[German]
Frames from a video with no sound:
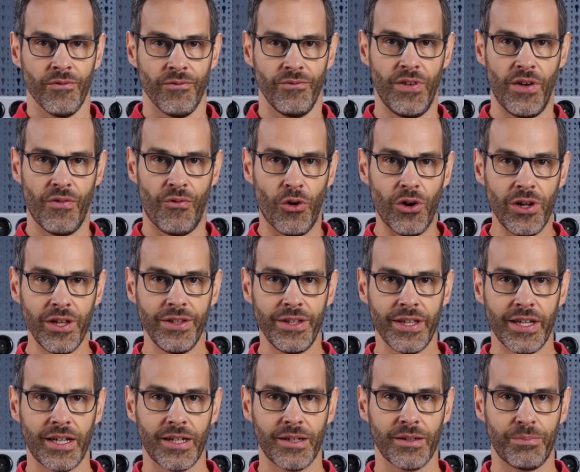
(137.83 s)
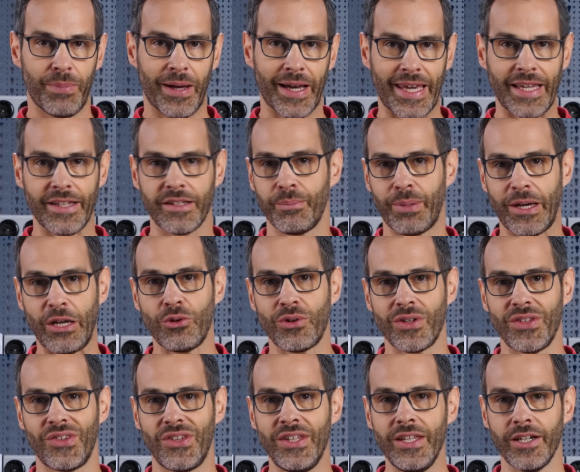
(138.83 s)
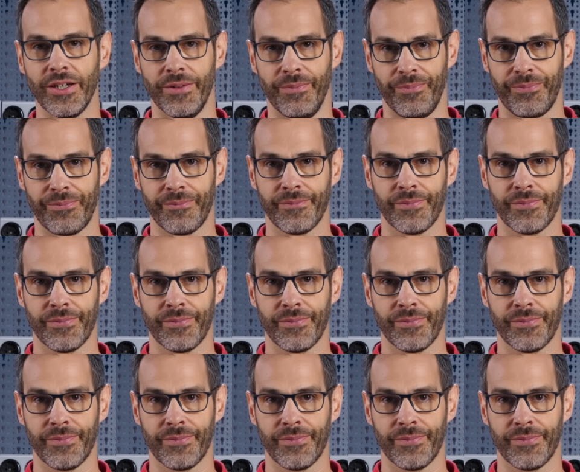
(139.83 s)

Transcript: Wir wollen ja Pakete priorisieren.